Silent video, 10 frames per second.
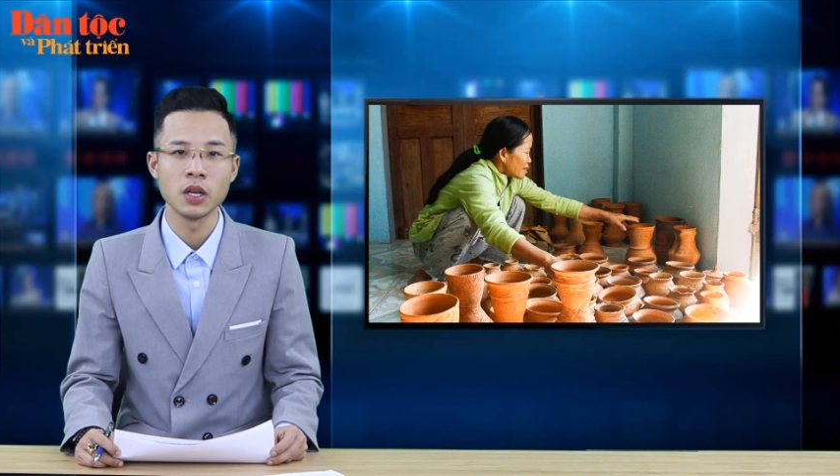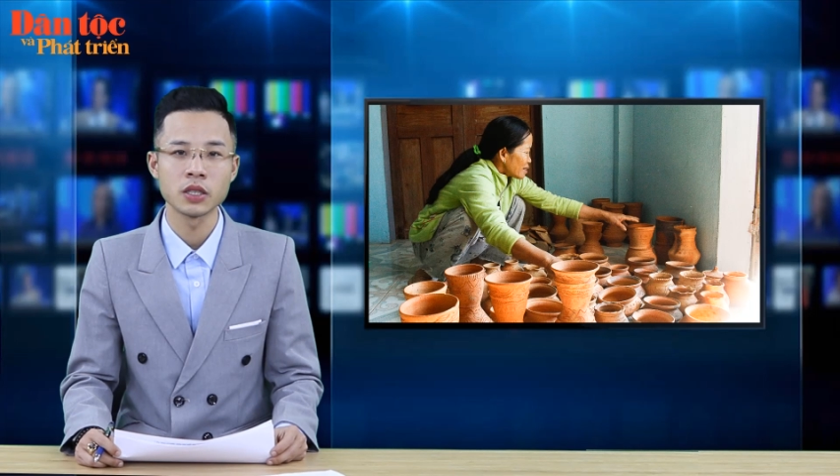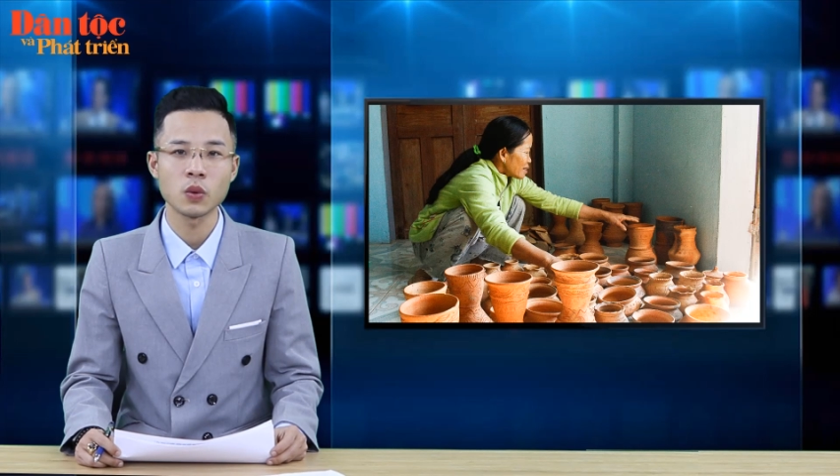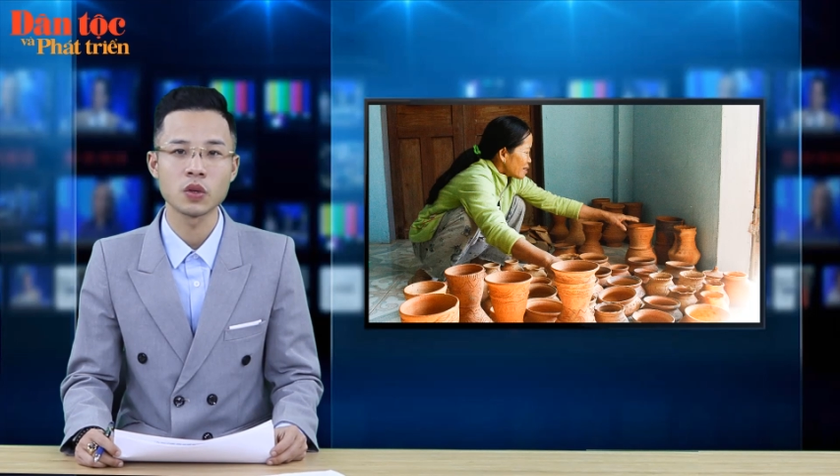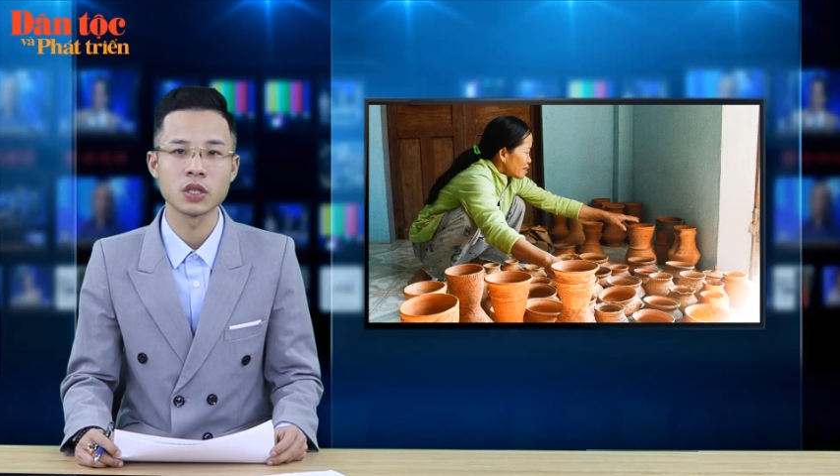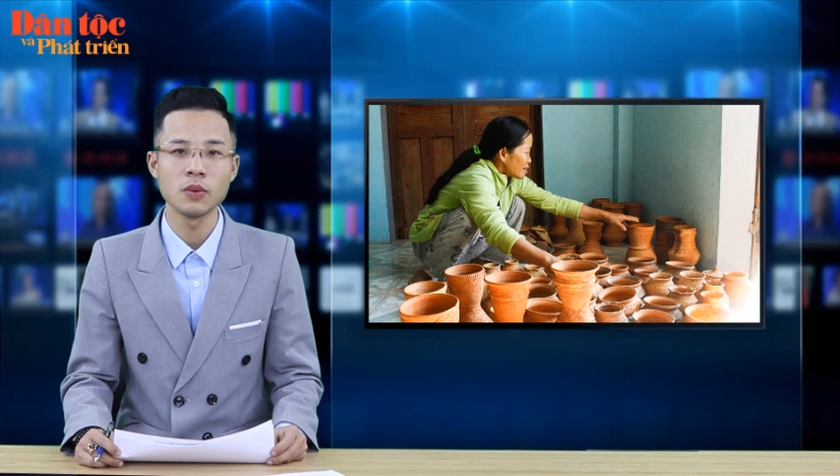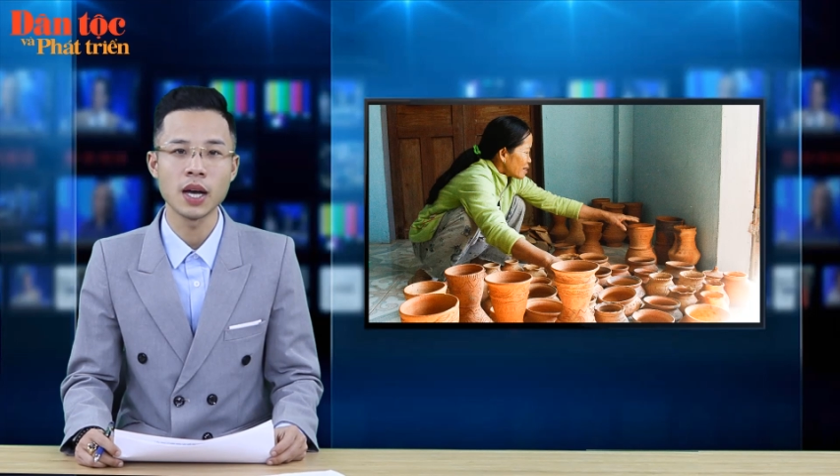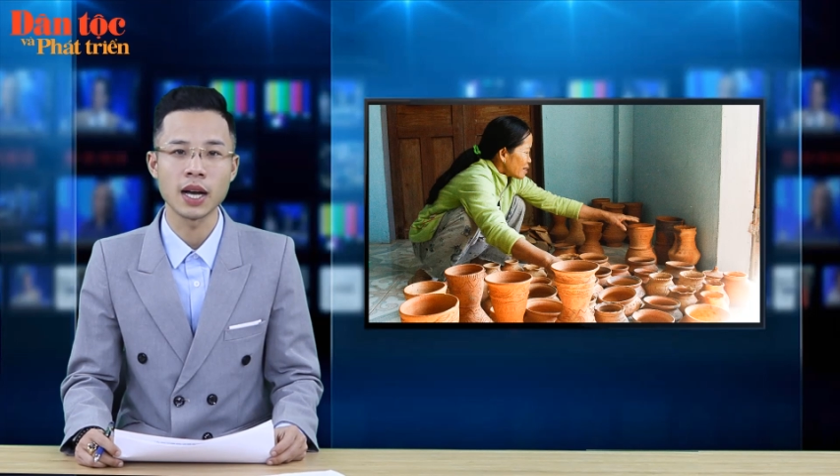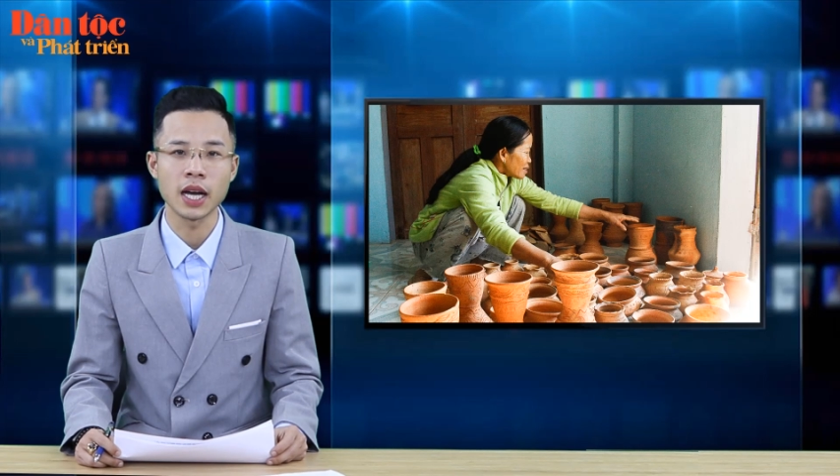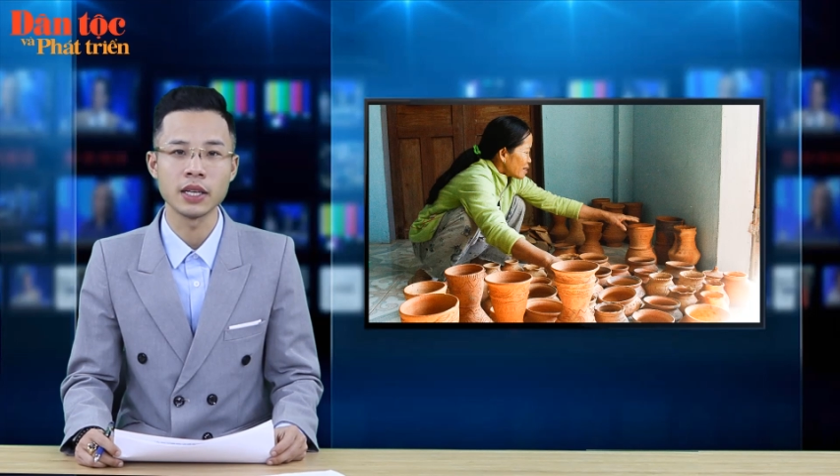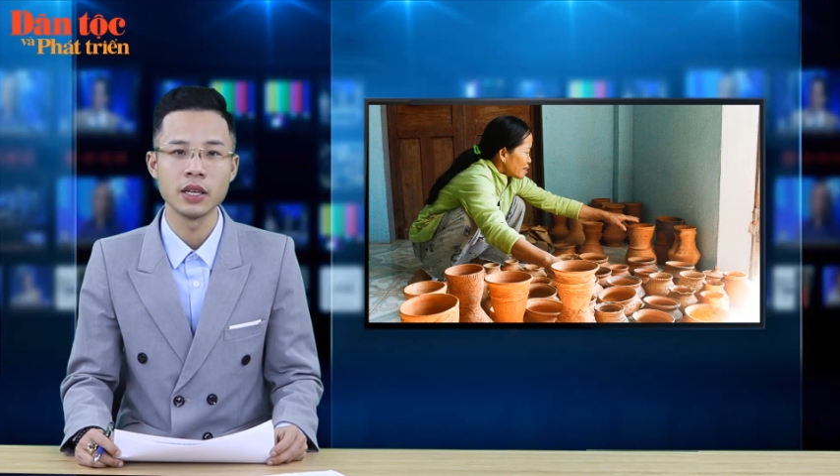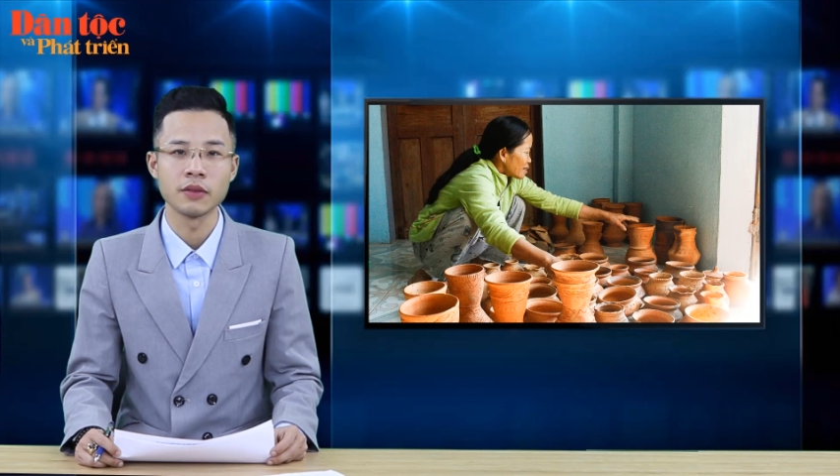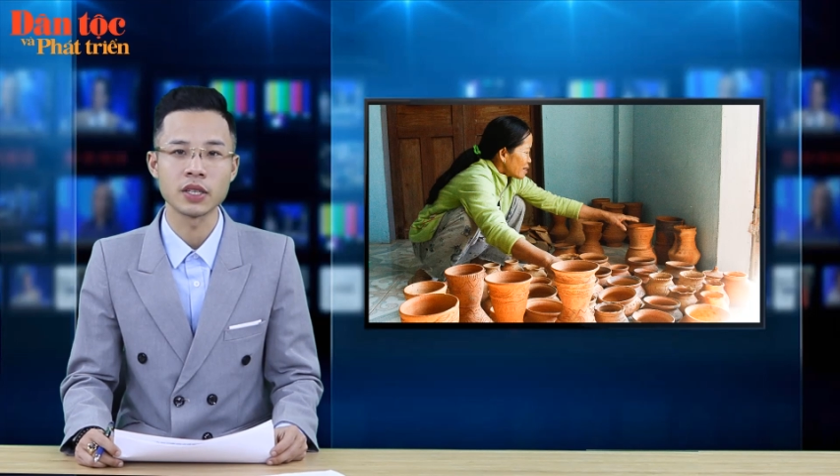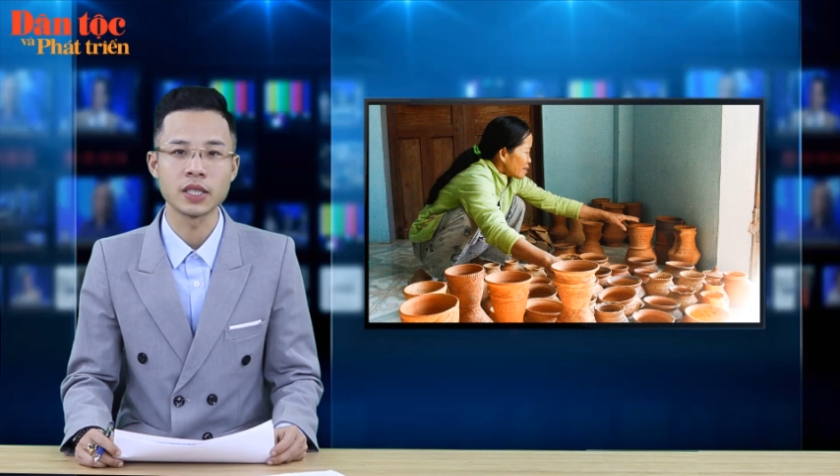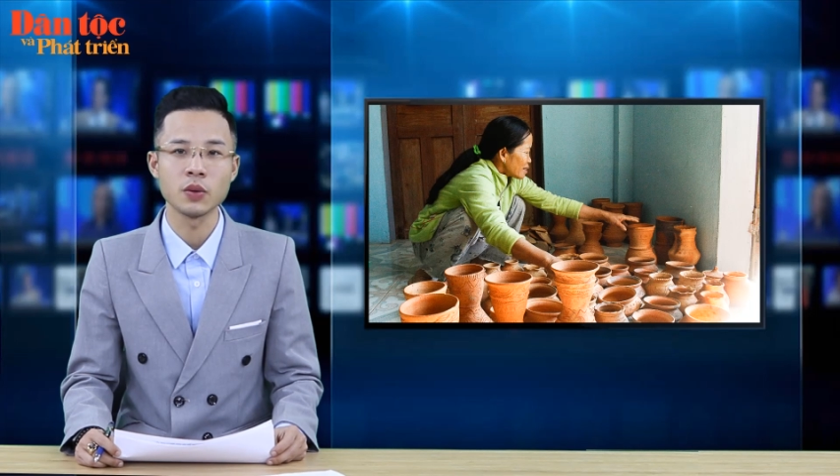trong cuộc sống hàng ngày
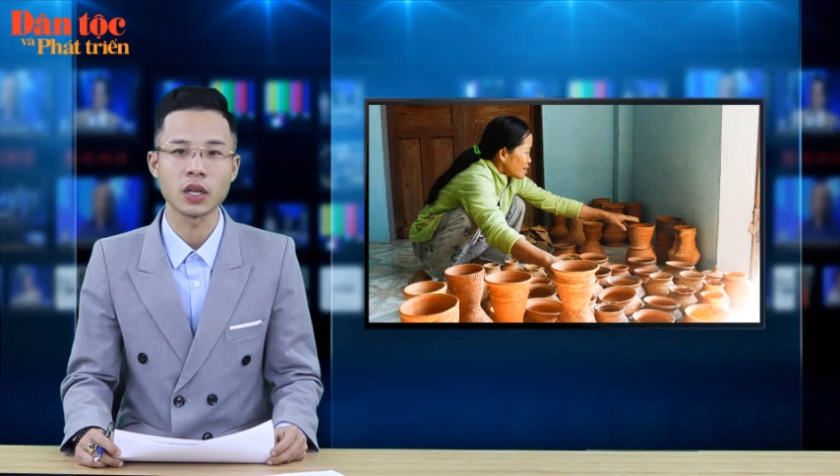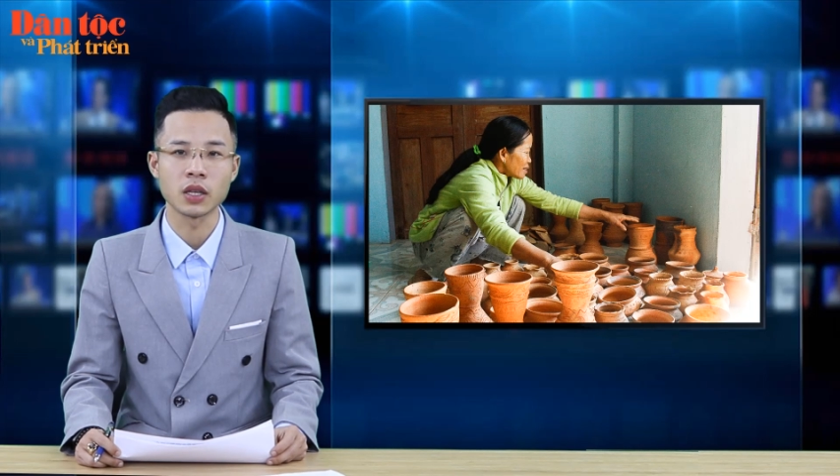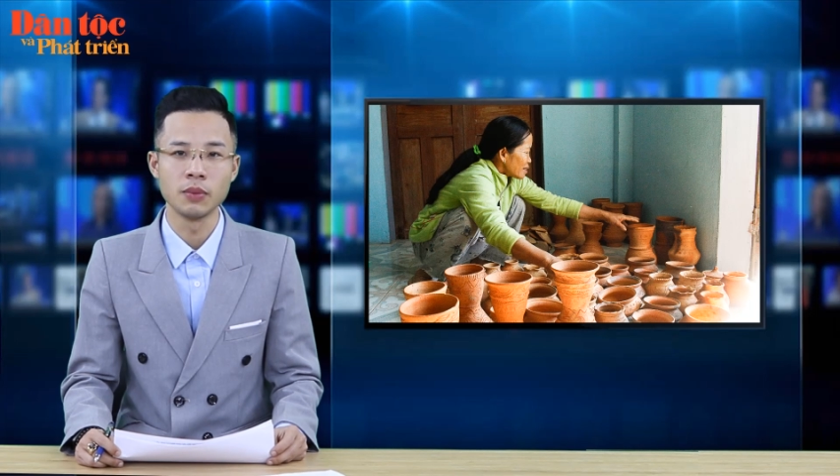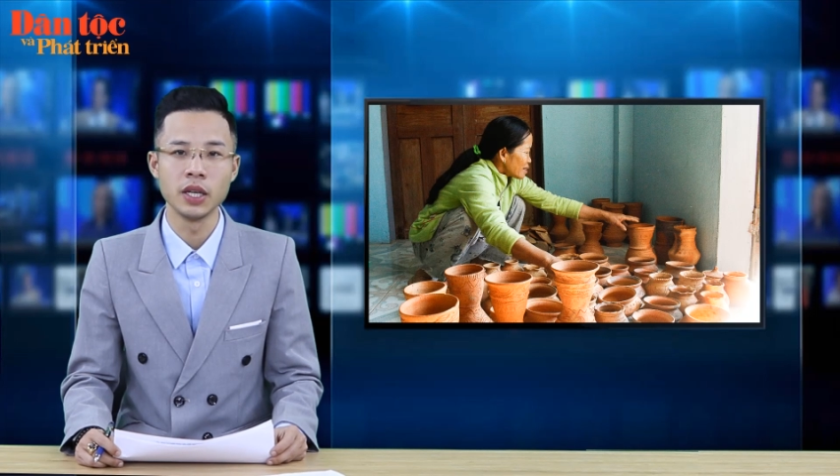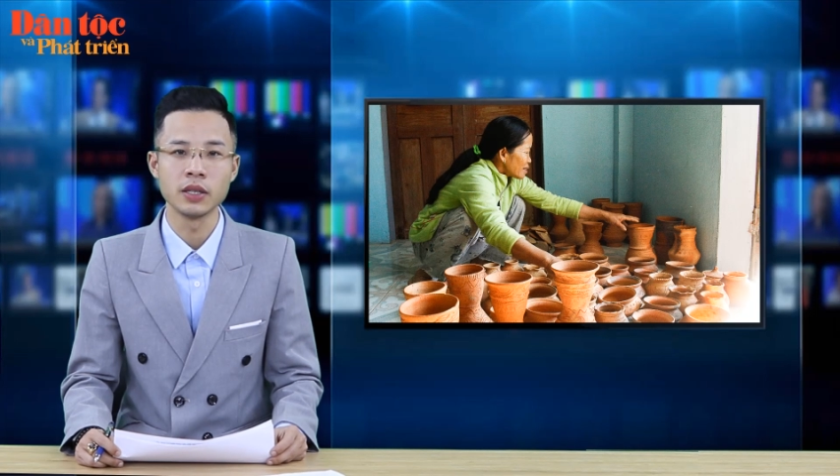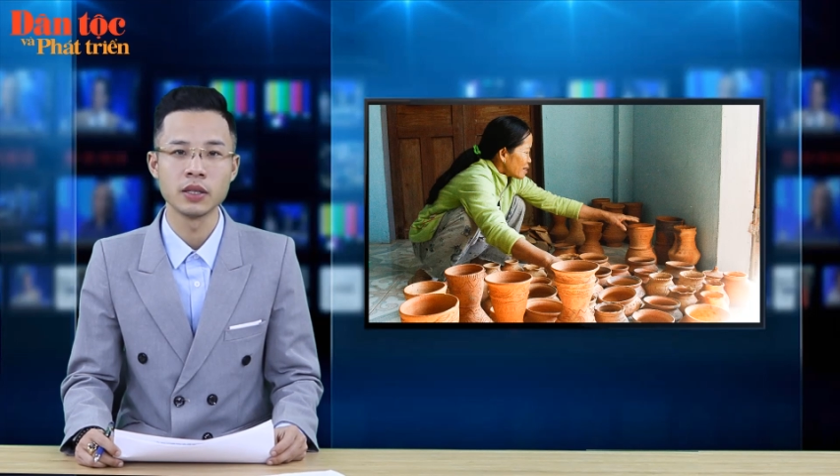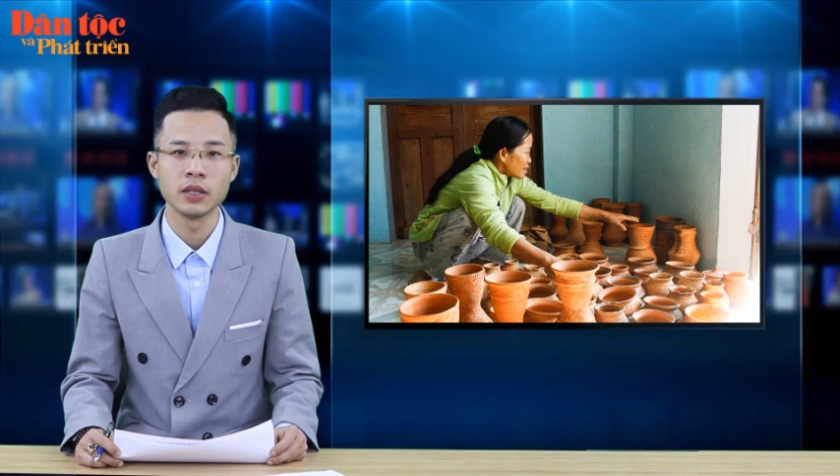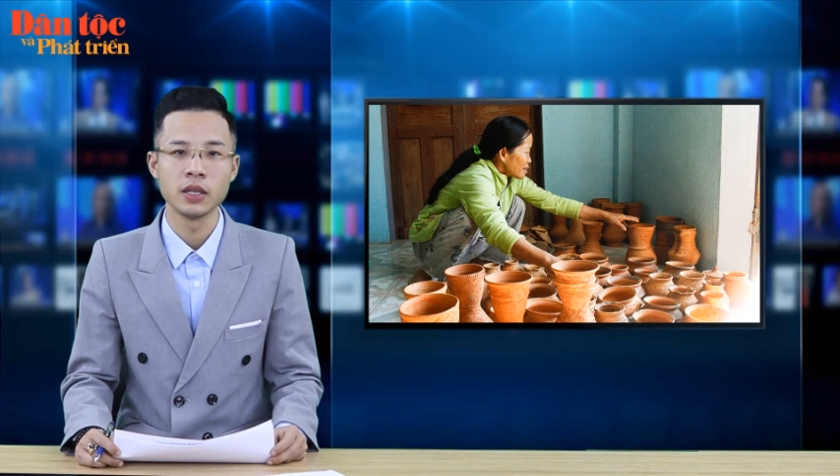và sinh hoạt tâm linh.